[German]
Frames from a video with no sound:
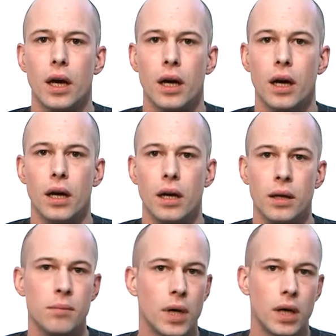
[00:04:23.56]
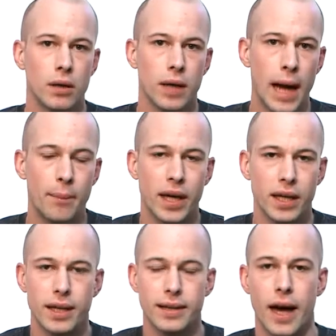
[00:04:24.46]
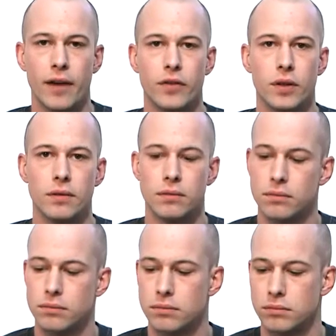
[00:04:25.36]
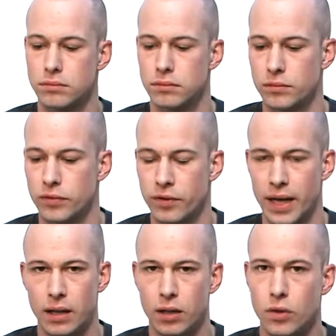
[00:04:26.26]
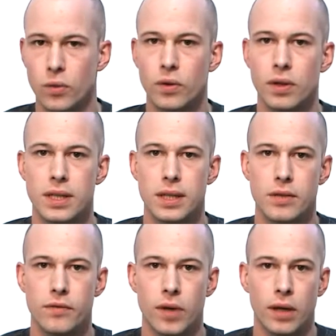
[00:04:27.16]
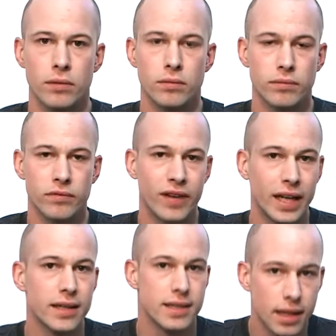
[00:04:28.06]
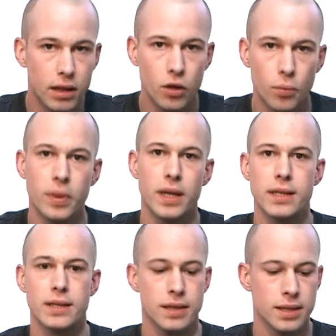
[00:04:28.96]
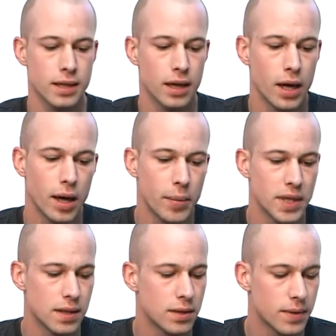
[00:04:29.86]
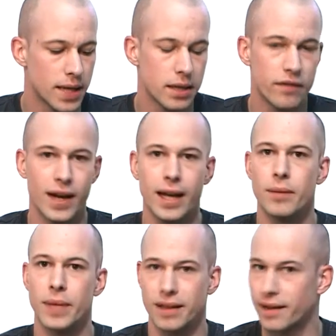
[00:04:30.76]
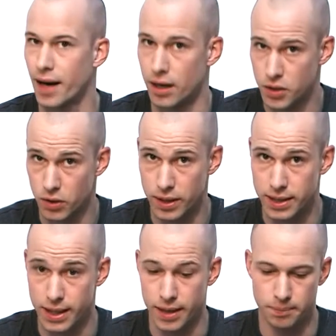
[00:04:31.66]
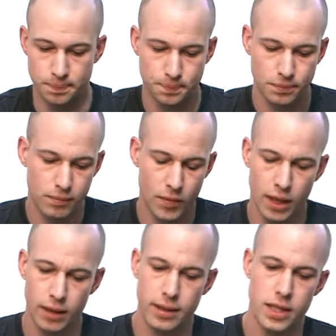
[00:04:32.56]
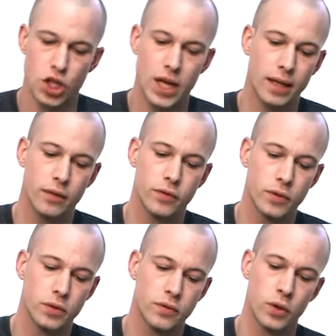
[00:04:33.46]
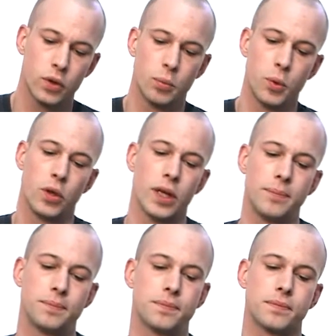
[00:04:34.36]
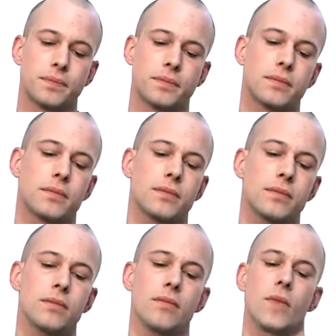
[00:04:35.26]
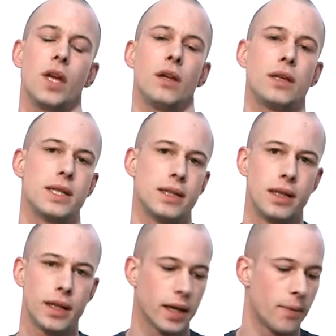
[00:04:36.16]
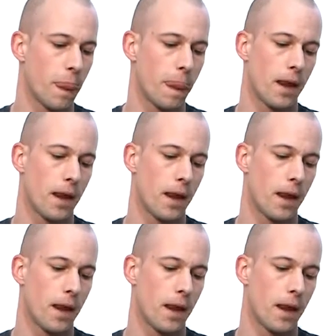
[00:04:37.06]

äh, immer abhängig davon, für welchen Kunden ist es, für welche Zielgruppe ist es, beziehungsweise auf welchem Material soll es sein. Hier diese Standard-Fotobücher, hier dieses dickere